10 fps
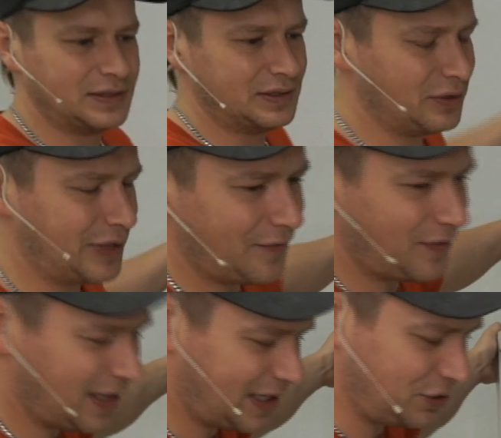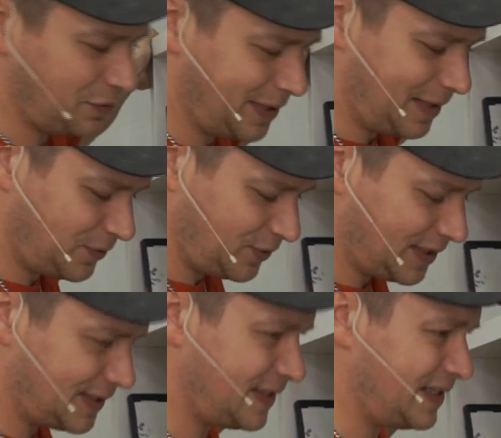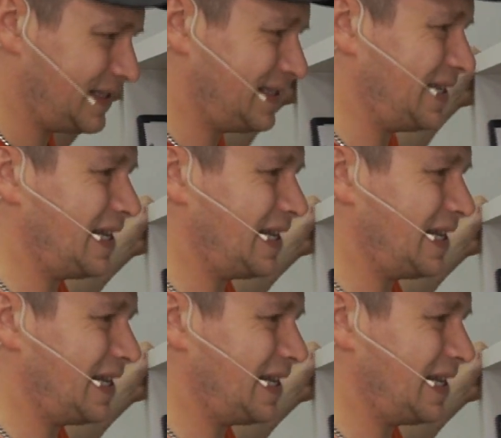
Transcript: okay, vielleicht überlebst du jetzt den